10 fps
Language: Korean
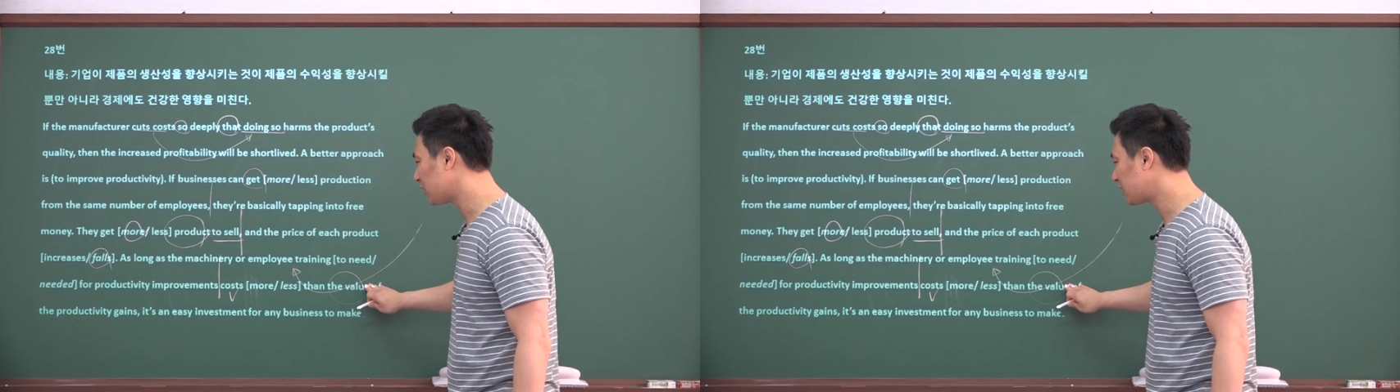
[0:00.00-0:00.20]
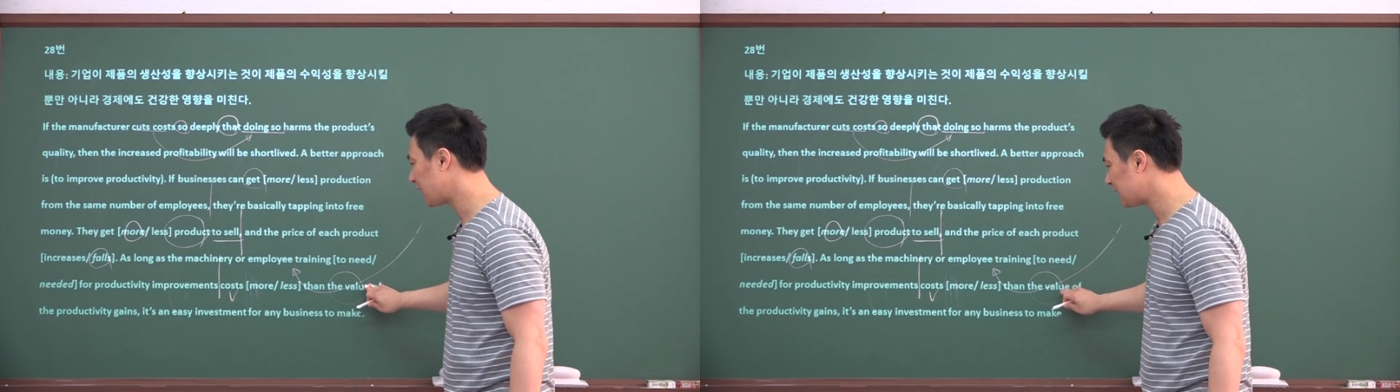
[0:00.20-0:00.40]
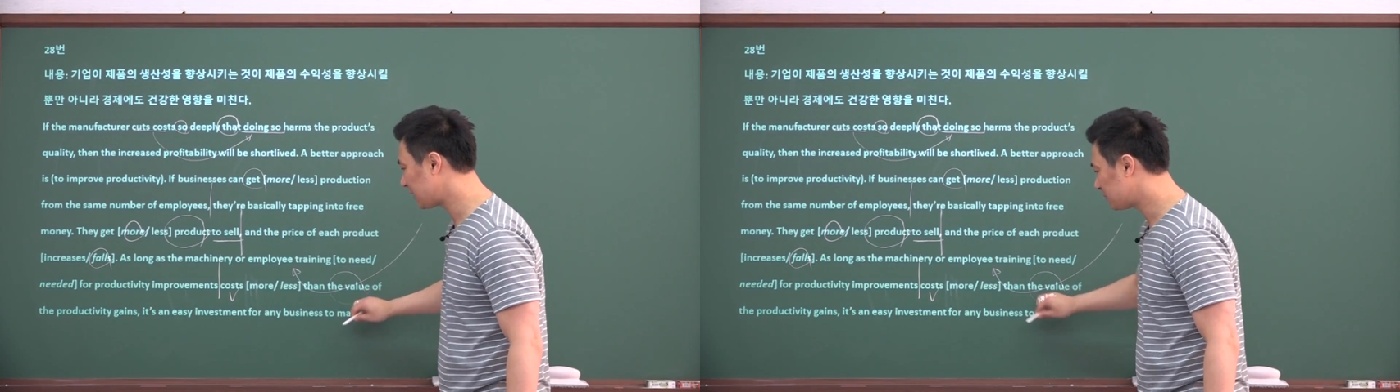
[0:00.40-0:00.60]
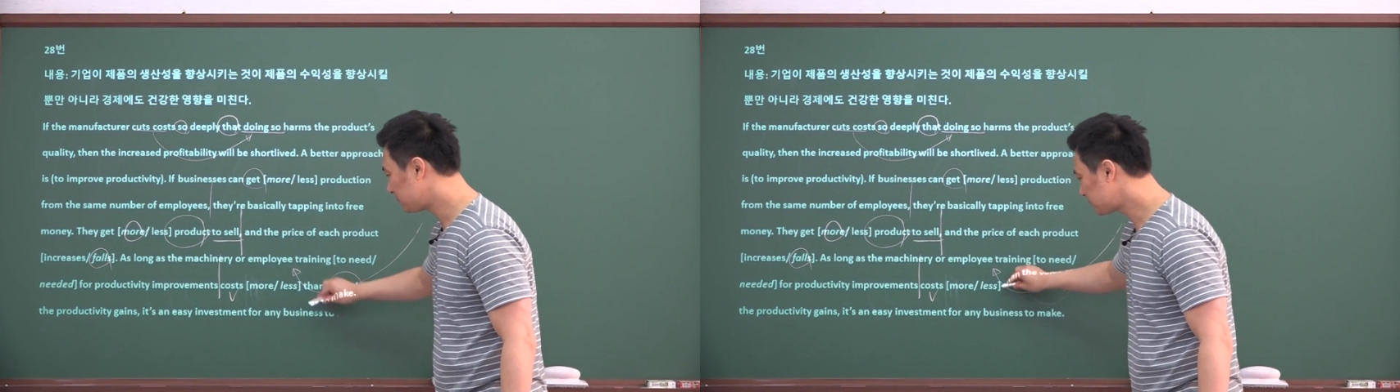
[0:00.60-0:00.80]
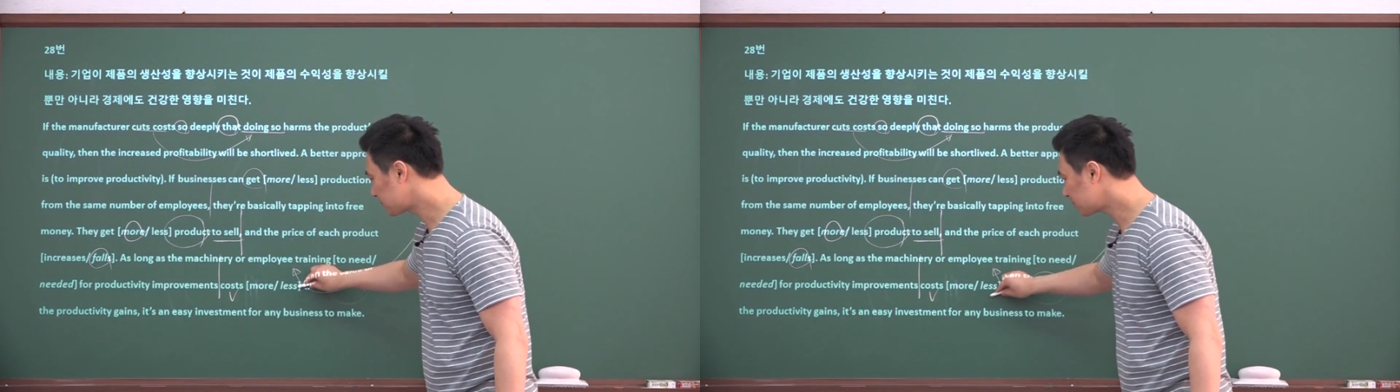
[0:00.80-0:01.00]
어때야 돼?
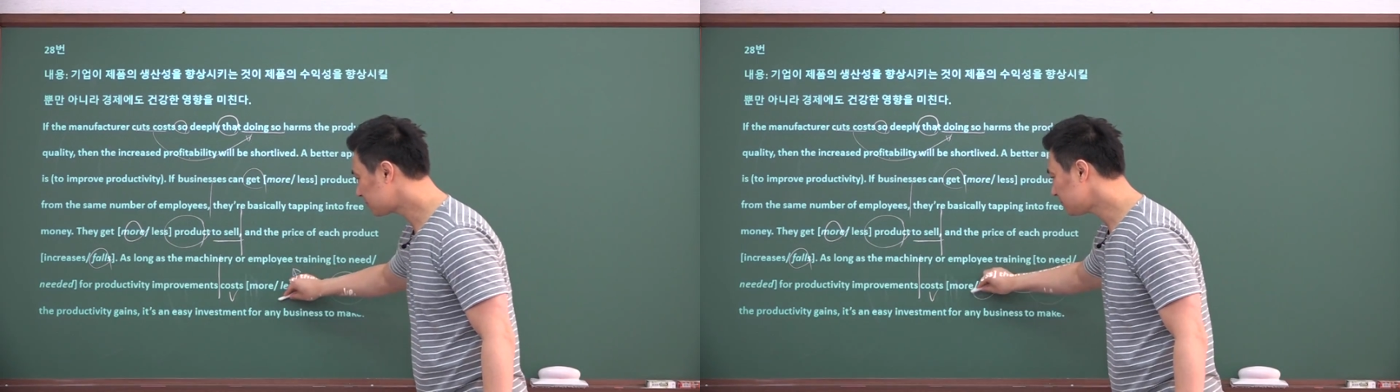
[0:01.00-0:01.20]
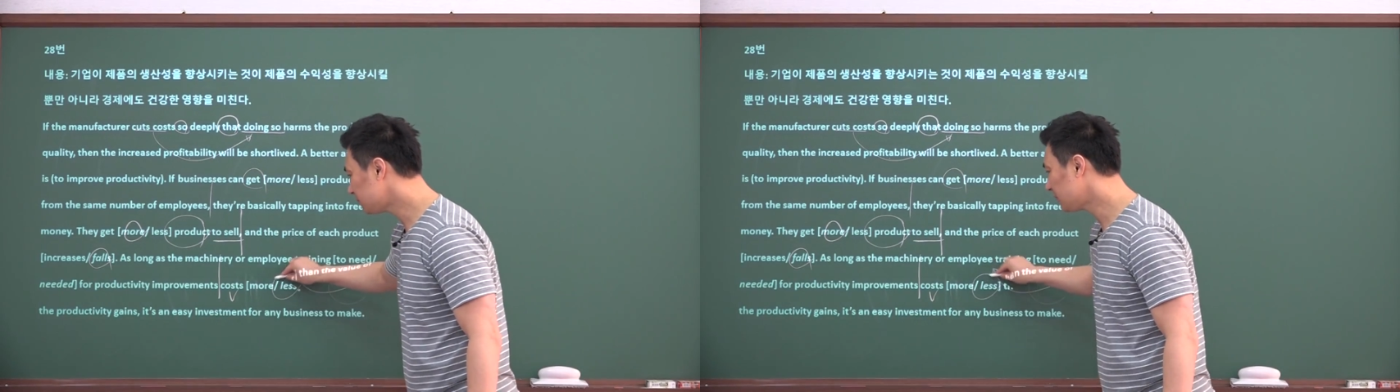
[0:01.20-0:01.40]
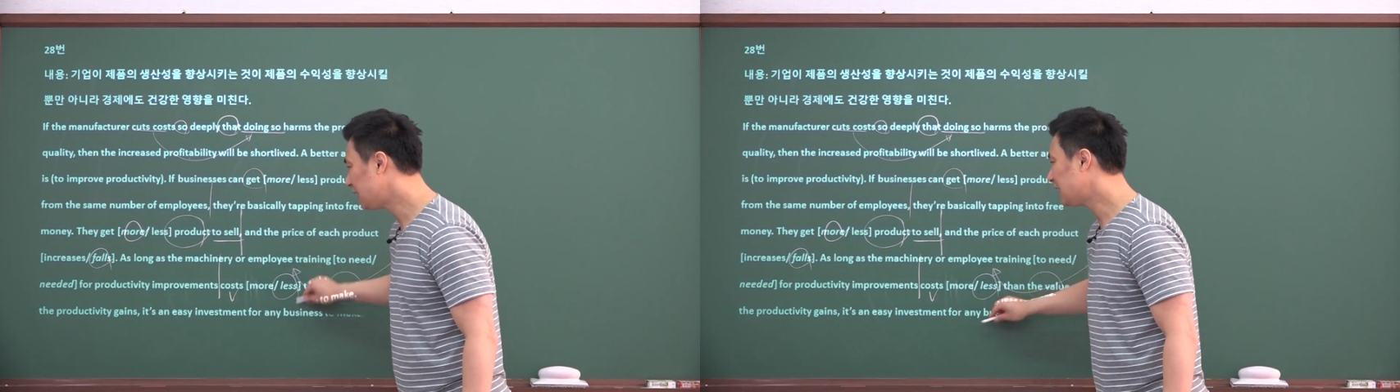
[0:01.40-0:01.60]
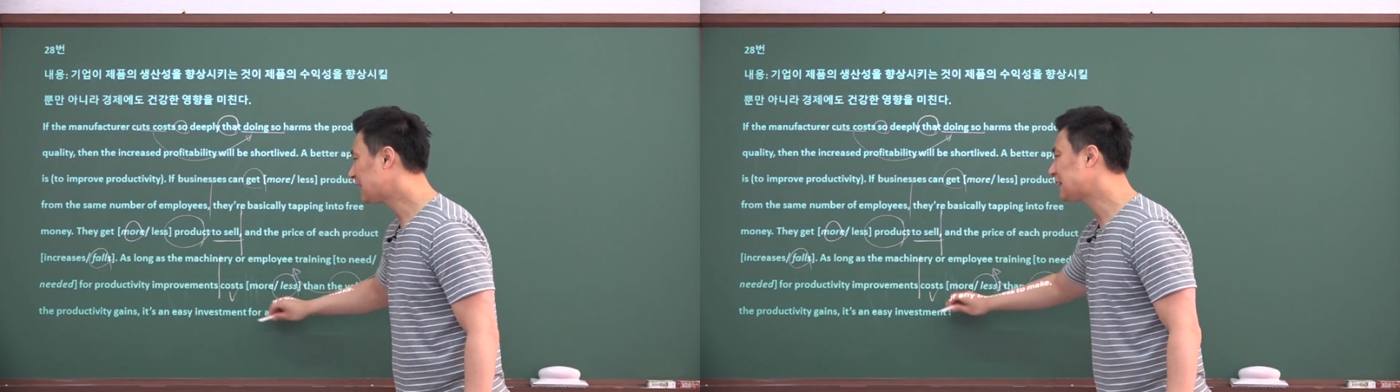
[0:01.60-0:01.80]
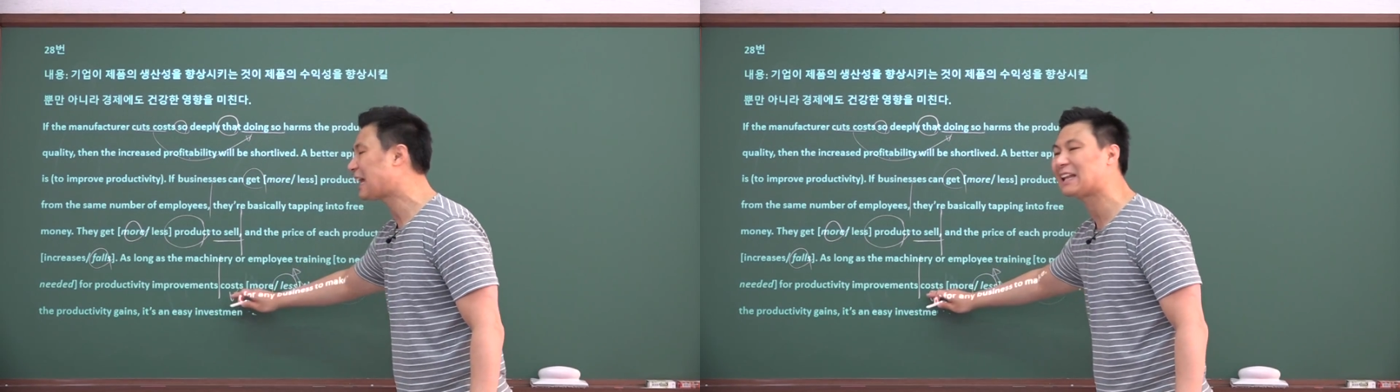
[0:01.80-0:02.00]

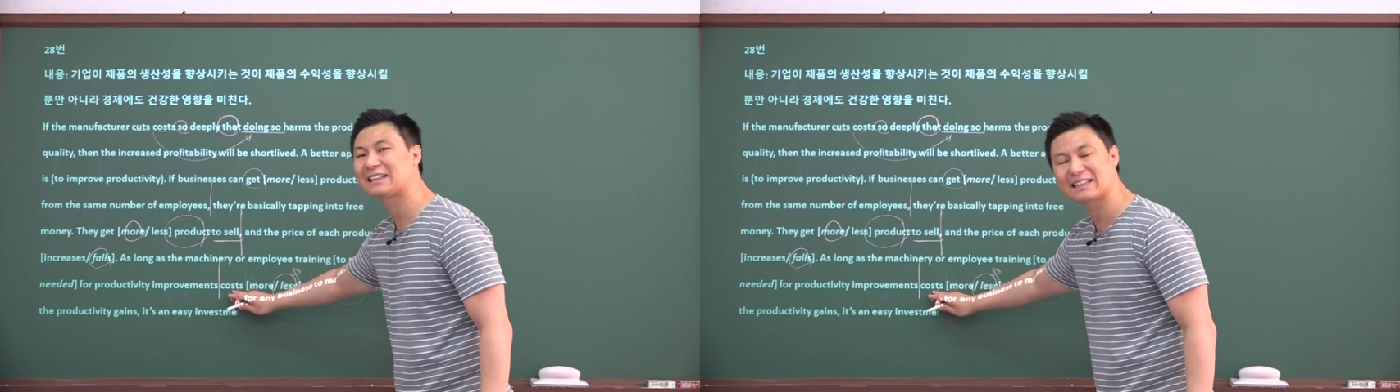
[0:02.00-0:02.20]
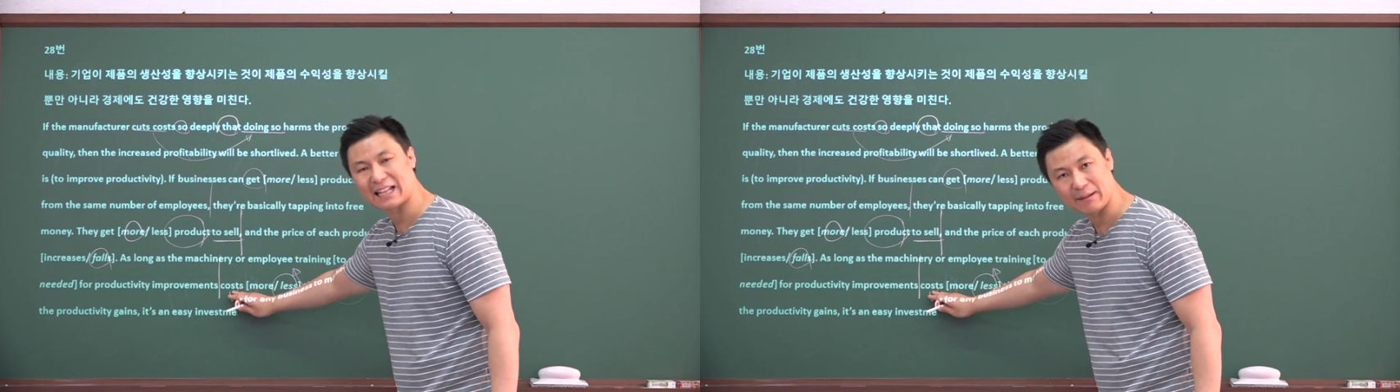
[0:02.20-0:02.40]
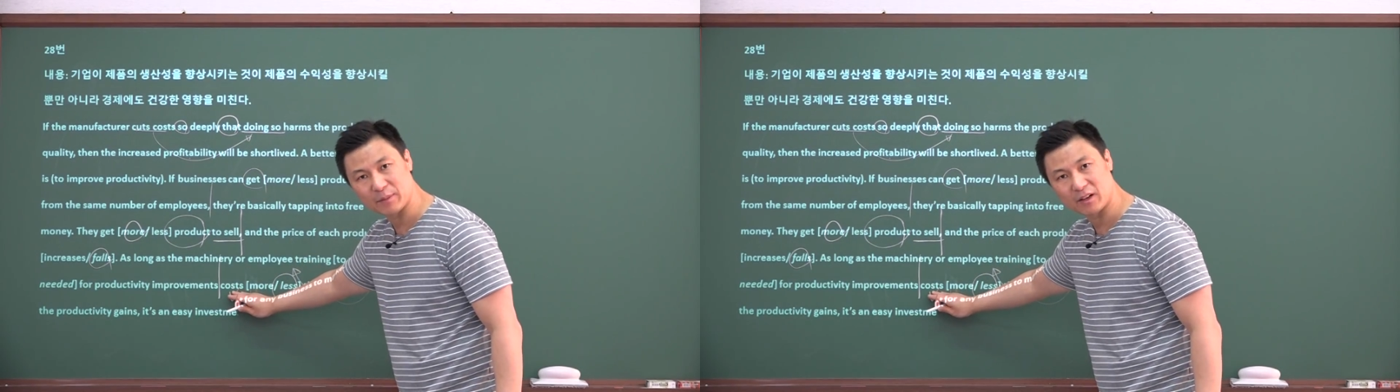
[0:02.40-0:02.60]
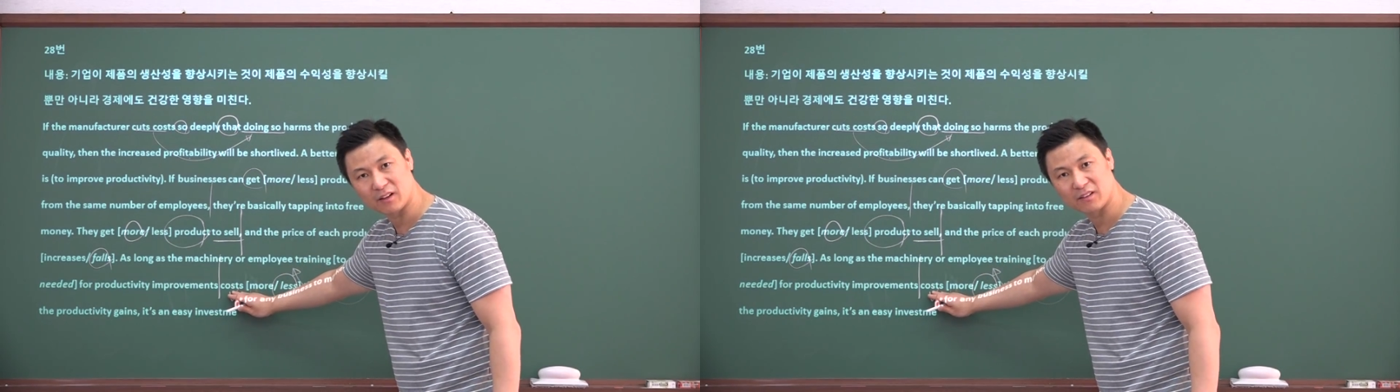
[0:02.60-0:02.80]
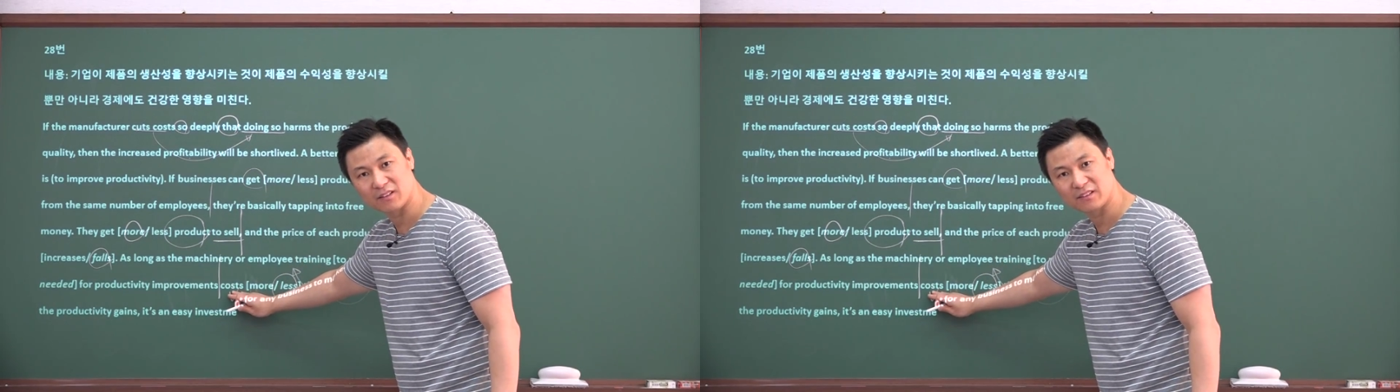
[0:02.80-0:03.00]
낮다면